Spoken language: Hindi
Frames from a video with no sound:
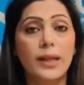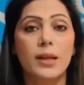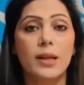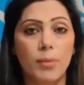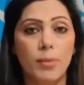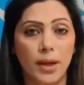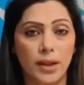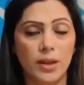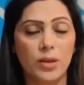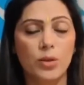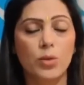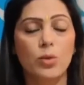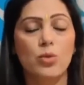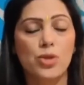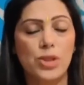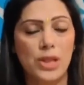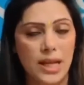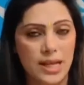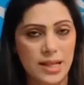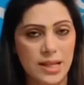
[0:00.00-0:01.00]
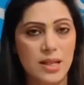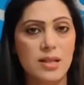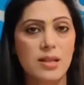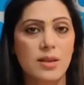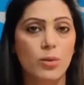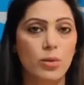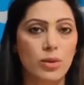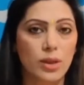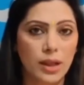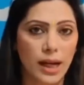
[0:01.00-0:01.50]
नहीं पाते तो कुछ ऐसे
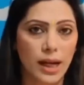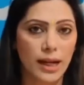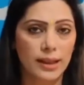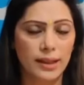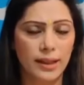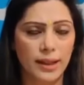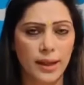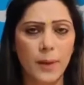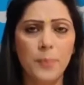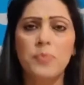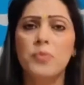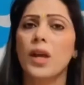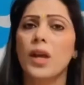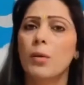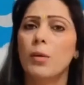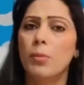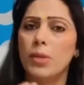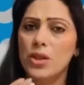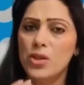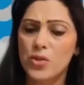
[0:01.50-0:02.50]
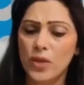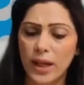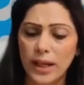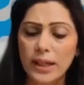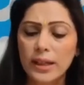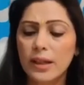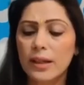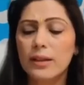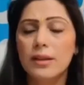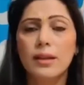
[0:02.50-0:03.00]
जरूर दिखाई दे रहा है बट ट्राई
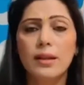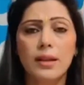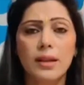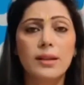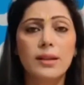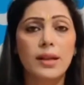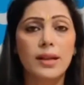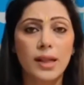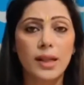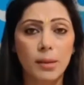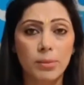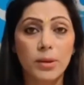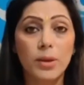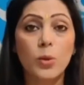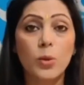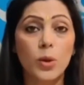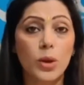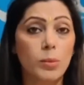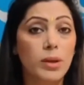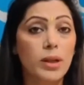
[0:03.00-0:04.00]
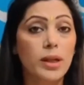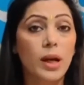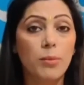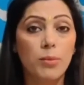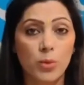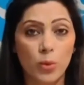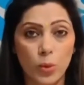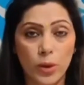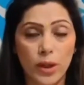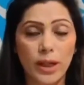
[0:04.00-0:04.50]
करते रहिए ताकि आपका तो कोई भी काम
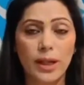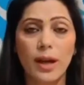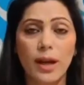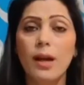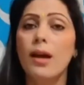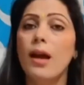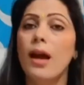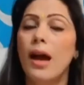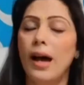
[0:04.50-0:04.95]
रुके ना